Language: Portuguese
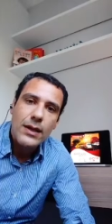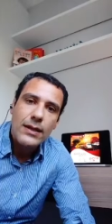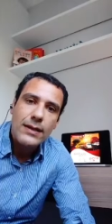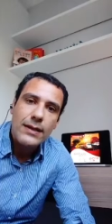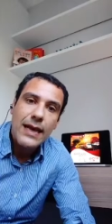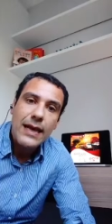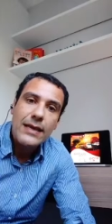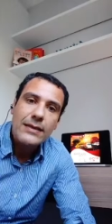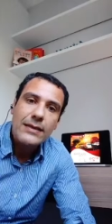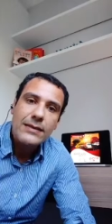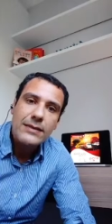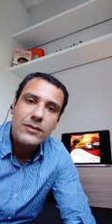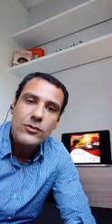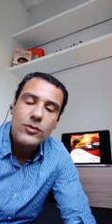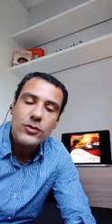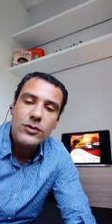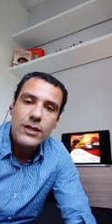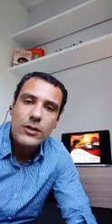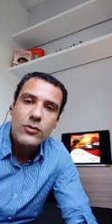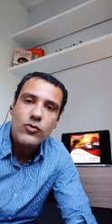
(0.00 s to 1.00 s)
nas,
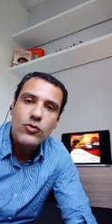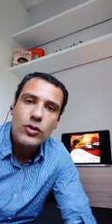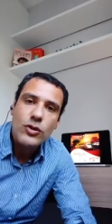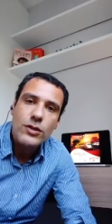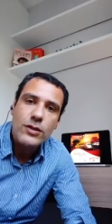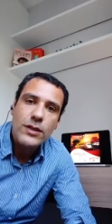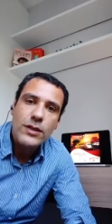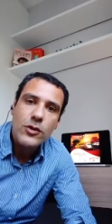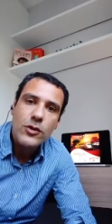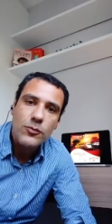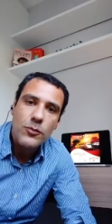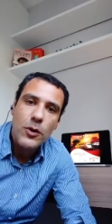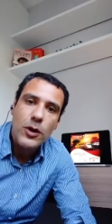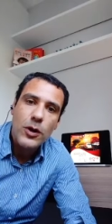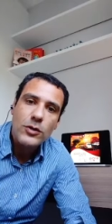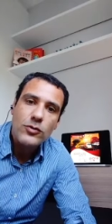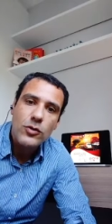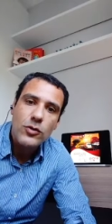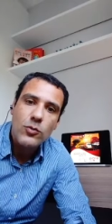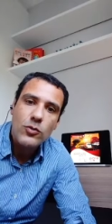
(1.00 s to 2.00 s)
no setor de
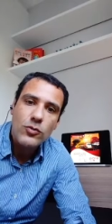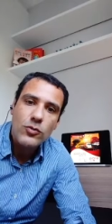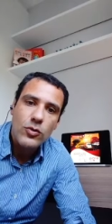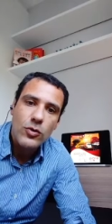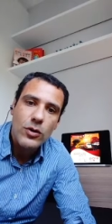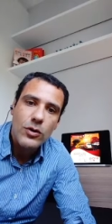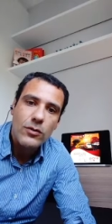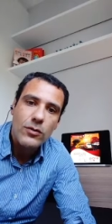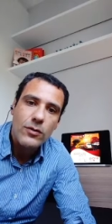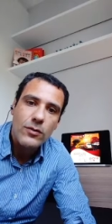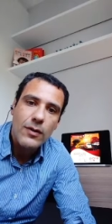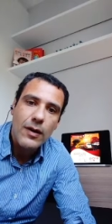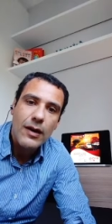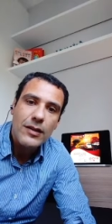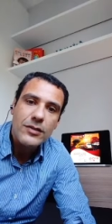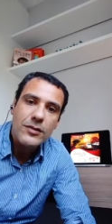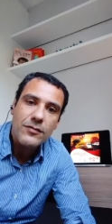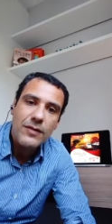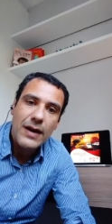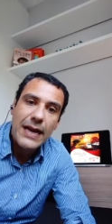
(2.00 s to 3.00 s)
transporte como um todo.
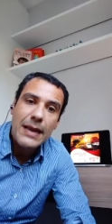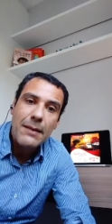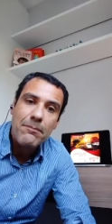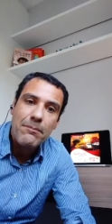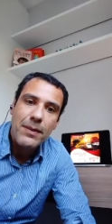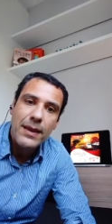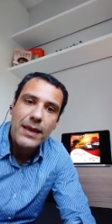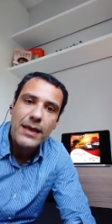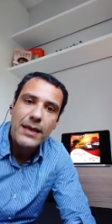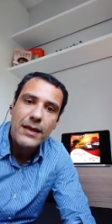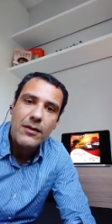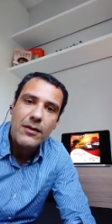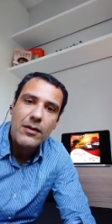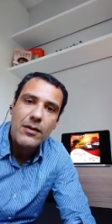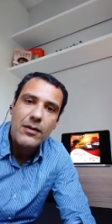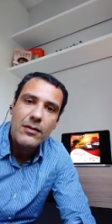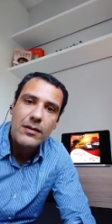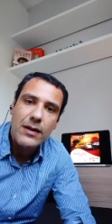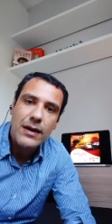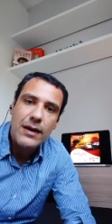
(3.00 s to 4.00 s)
Acho que vale a pena
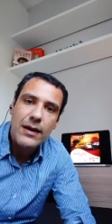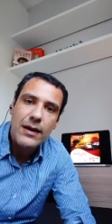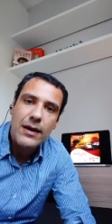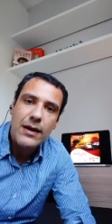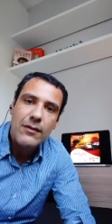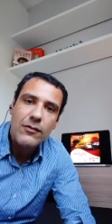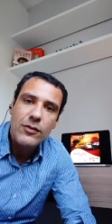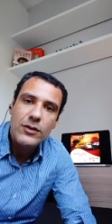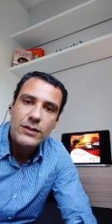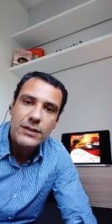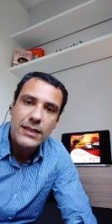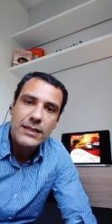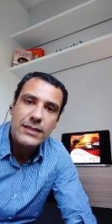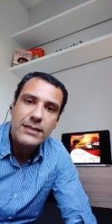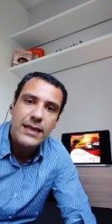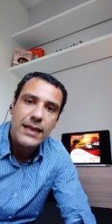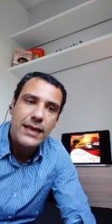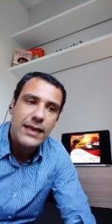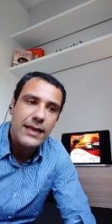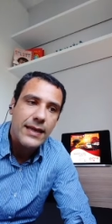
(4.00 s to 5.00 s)
uh, vocês
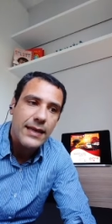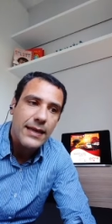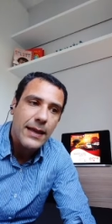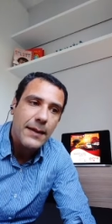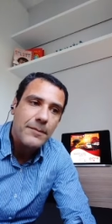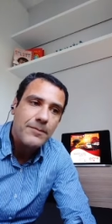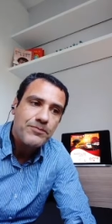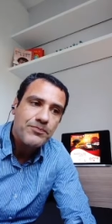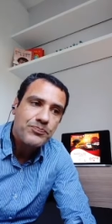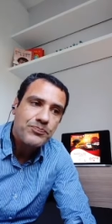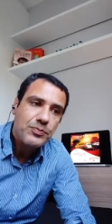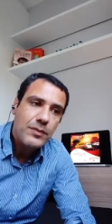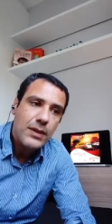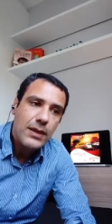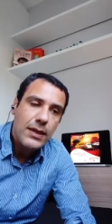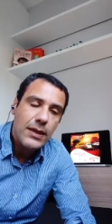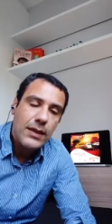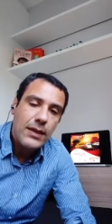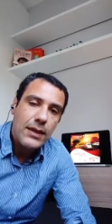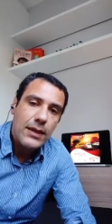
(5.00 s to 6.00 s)
lerem, né?
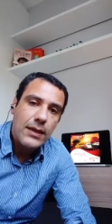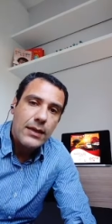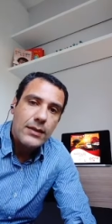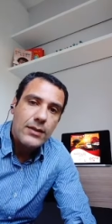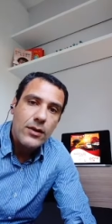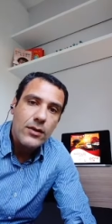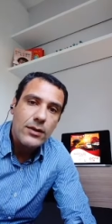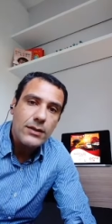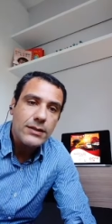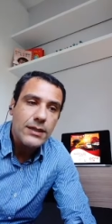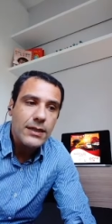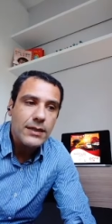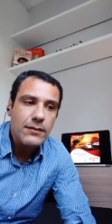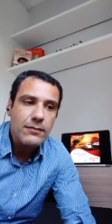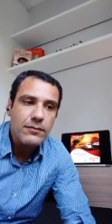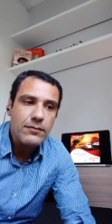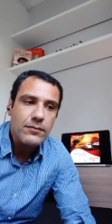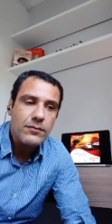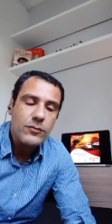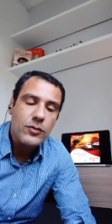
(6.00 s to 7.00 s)
Então,
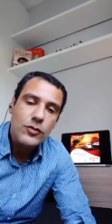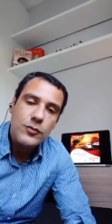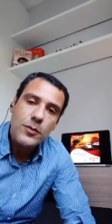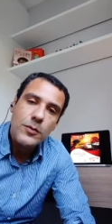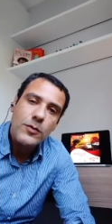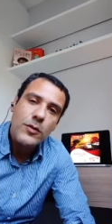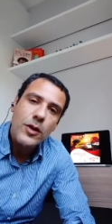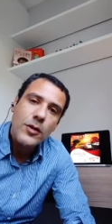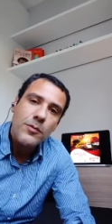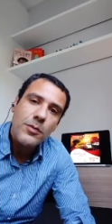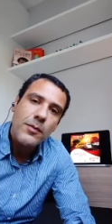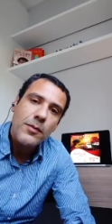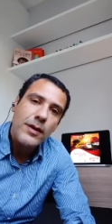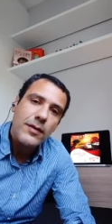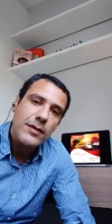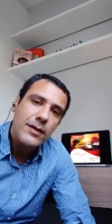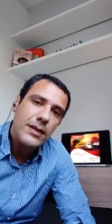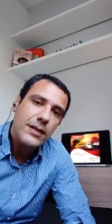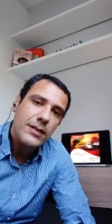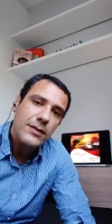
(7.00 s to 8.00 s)
assim, dos dois
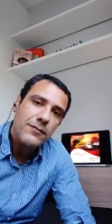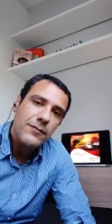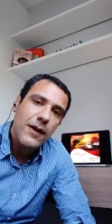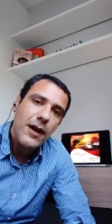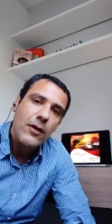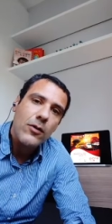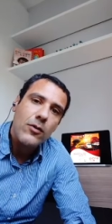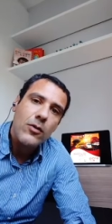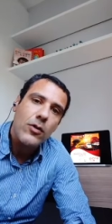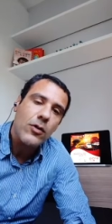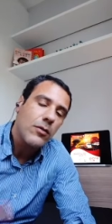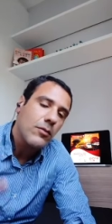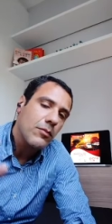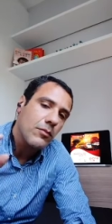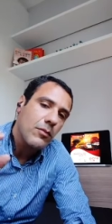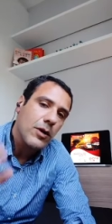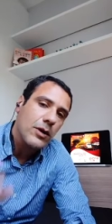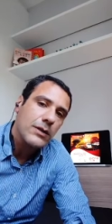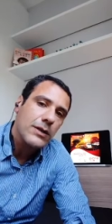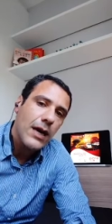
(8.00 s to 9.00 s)
primeiros que a gente falou,
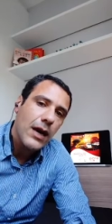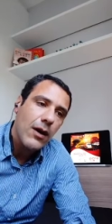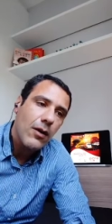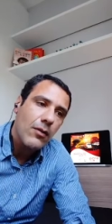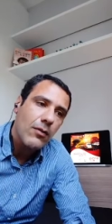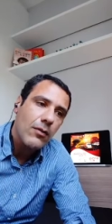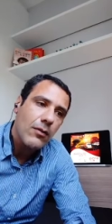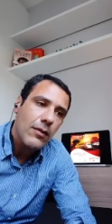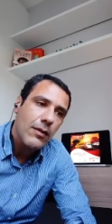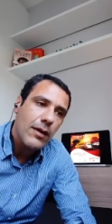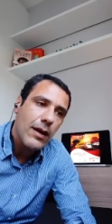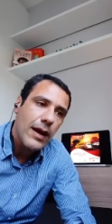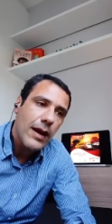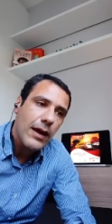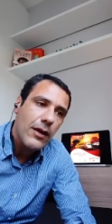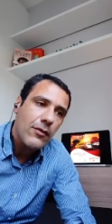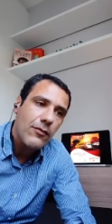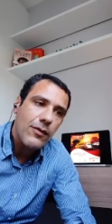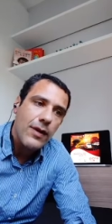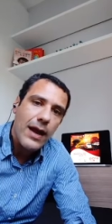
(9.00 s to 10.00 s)
modal
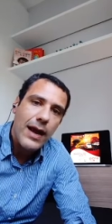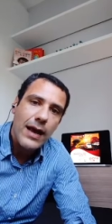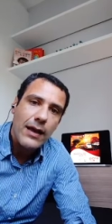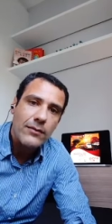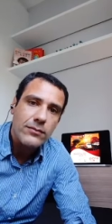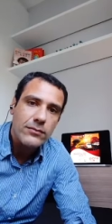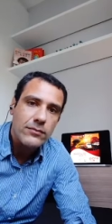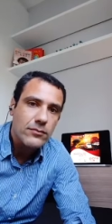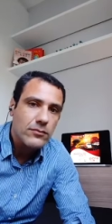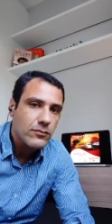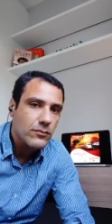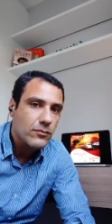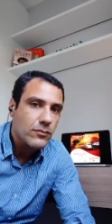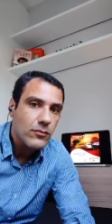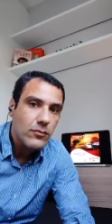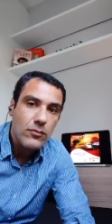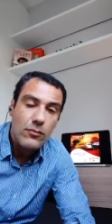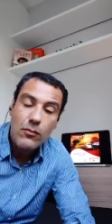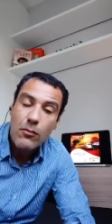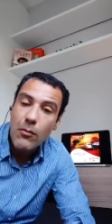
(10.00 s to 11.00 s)
aeroviário,
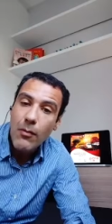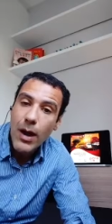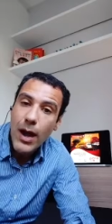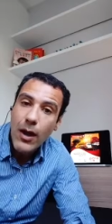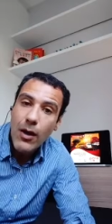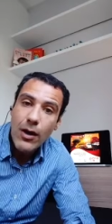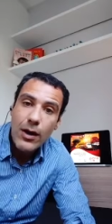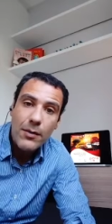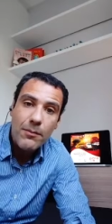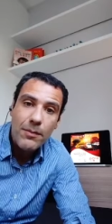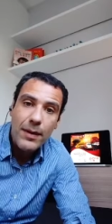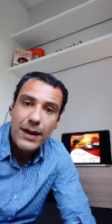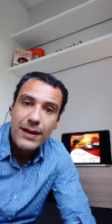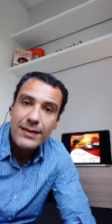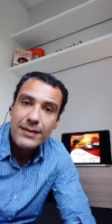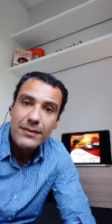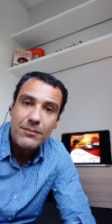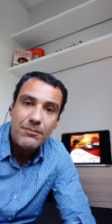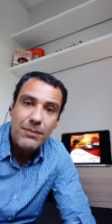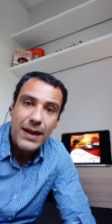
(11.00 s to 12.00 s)
maior
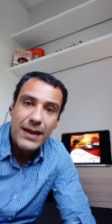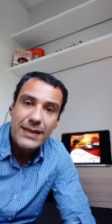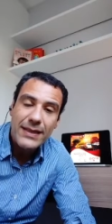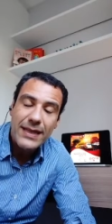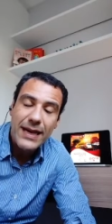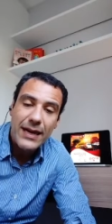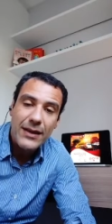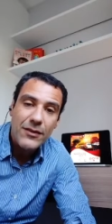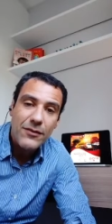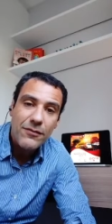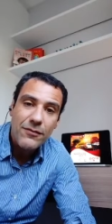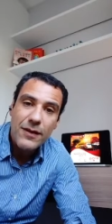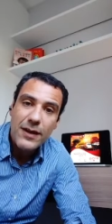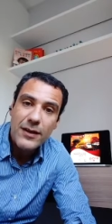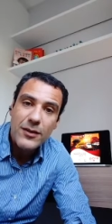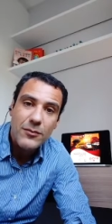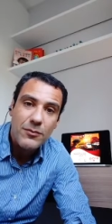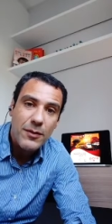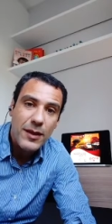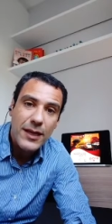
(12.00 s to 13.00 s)
impactado,
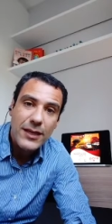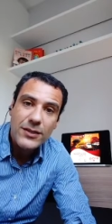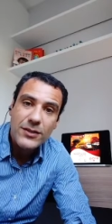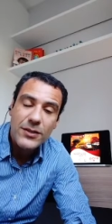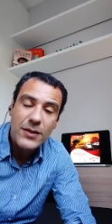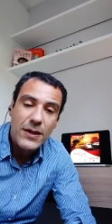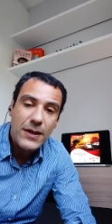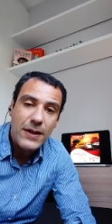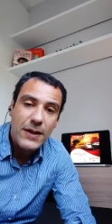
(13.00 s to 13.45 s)
infelizmente,